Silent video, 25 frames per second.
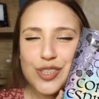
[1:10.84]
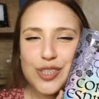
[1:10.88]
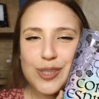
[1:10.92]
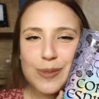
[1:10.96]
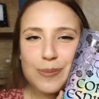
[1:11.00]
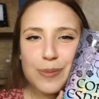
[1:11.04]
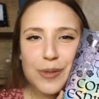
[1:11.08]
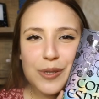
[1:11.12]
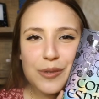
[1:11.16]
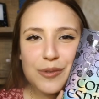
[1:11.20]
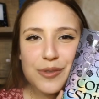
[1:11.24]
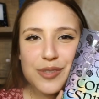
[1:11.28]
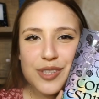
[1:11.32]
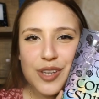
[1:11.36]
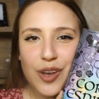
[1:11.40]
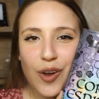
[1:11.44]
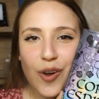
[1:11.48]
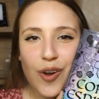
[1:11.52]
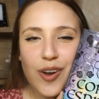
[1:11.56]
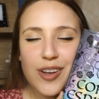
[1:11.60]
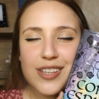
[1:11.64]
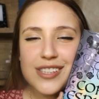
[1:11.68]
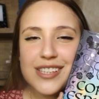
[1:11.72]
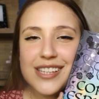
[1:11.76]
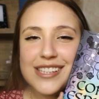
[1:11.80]
de Espinhos e
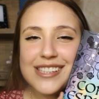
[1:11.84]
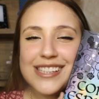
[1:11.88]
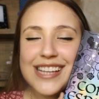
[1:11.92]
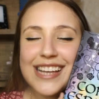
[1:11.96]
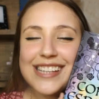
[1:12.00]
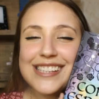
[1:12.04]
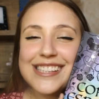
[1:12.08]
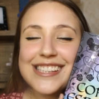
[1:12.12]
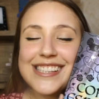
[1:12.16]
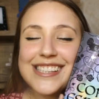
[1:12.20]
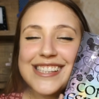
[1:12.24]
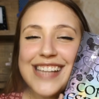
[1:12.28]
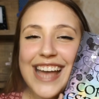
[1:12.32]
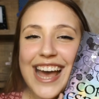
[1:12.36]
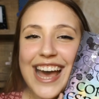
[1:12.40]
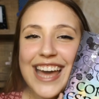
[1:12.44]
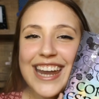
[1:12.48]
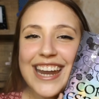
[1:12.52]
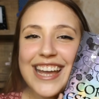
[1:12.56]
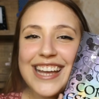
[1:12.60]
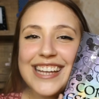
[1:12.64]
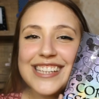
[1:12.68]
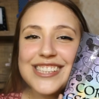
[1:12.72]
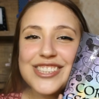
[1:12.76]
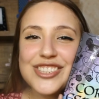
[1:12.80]
Rosas, da
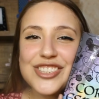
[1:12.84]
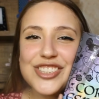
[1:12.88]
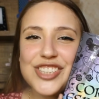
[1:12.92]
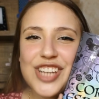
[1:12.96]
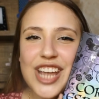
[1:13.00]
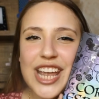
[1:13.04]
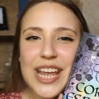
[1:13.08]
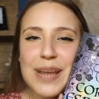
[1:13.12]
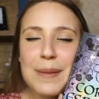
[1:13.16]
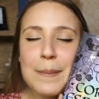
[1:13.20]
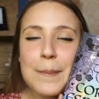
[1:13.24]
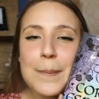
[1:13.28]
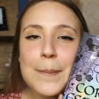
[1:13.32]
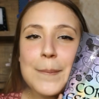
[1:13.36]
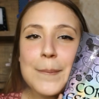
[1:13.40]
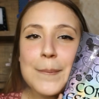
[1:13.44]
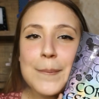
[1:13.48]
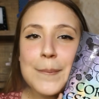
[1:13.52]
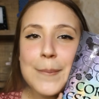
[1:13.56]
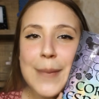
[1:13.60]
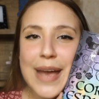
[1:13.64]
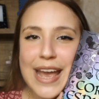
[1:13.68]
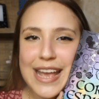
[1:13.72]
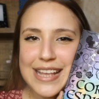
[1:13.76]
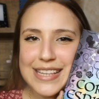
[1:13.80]
Sarah J.
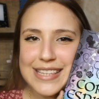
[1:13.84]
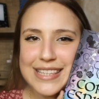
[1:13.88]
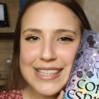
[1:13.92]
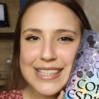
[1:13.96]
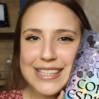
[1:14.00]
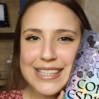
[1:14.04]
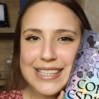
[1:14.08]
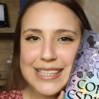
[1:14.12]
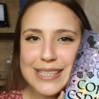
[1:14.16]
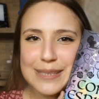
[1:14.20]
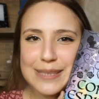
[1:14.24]
Maas.